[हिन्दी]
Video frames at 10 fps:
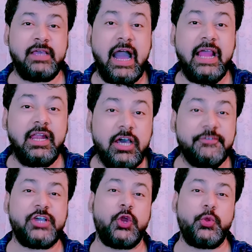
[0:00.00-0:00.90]
आई लव
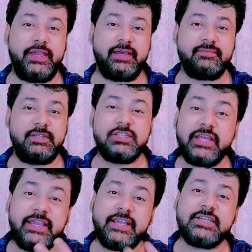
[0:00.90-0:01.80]
शाहरुख यार इस
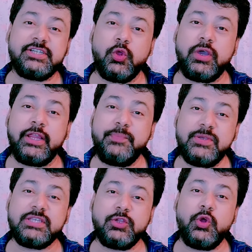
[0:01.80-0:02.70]
तरीके से शाहरुख खान की
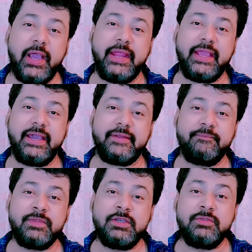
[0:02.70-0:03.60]
बेजती लोग करेंगे यार
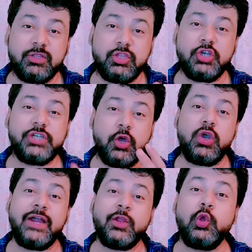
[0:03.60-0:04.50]
बताओ शाहरुख
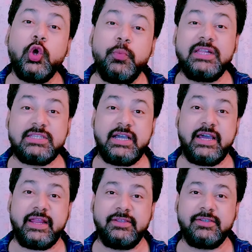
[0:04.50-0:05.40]
खान ग्लोबल
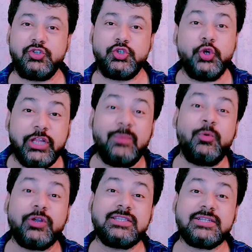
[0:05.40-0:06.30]
स्टार है छोटे
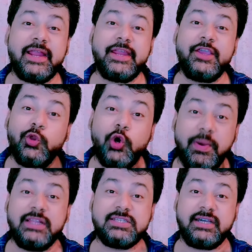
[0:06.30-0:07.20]
मोटे स्टार नहीं
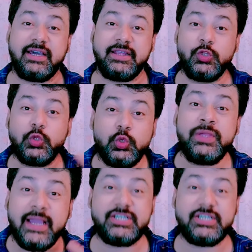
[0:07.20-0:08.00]
ग्लोबल स्टार दुनिया